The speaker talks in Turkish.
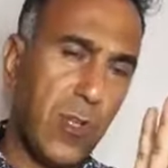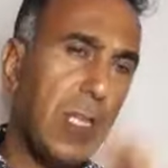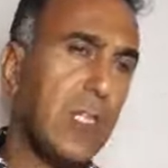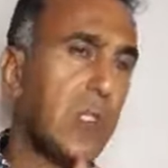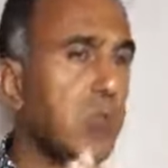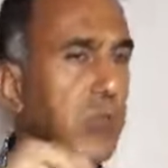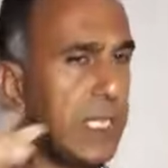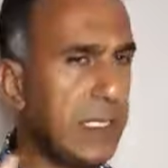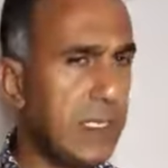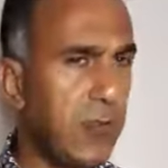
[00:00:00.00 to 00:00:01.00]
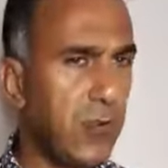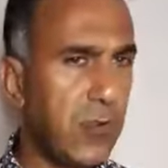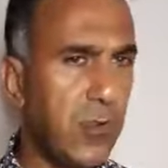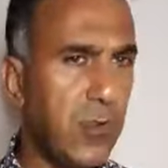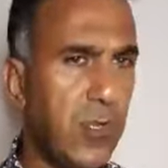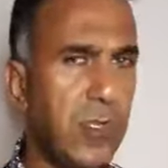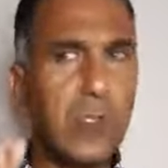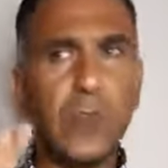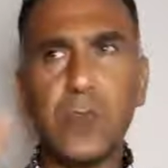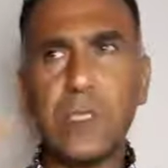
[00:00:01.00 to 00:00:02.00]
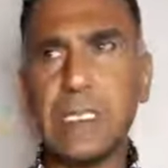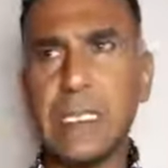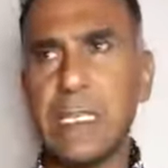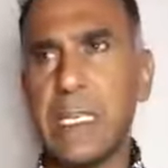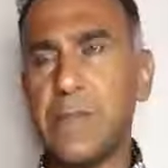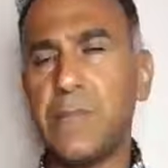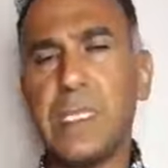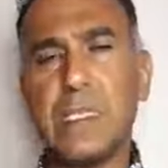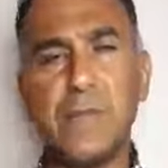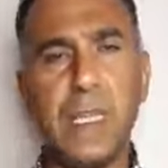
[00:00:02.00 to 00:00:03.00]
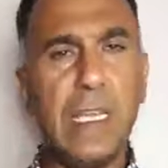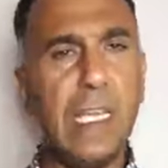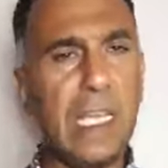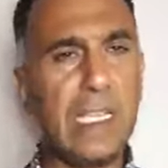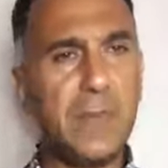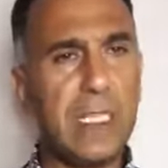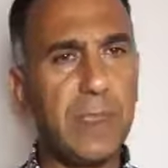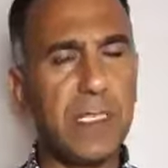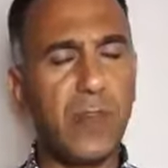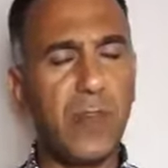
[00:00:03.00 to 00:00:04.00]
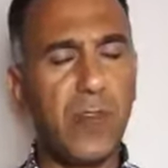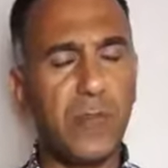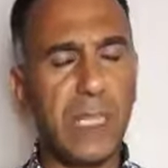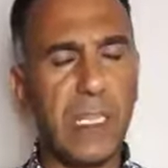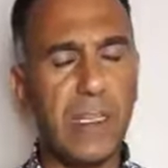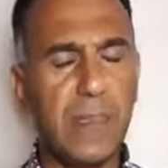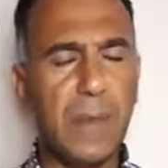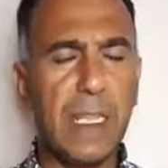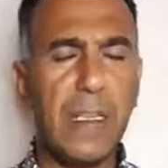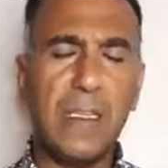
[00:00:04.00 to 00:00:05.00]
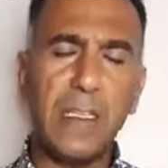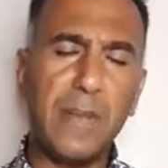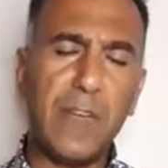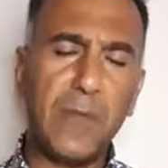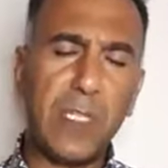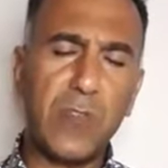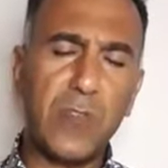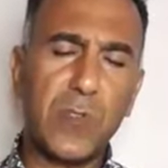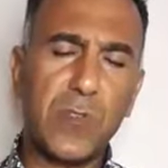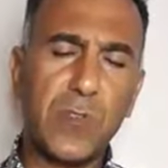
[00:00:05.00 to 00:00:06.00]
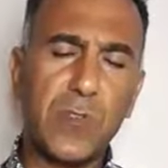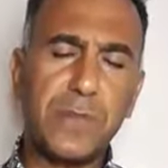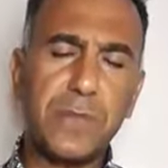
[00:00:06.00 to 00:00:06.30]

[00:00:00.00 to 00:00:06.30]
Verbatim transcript: Süresi de yok sonsuza kadar bizim eğitmenimiz olmaya devam ediyorsunuz.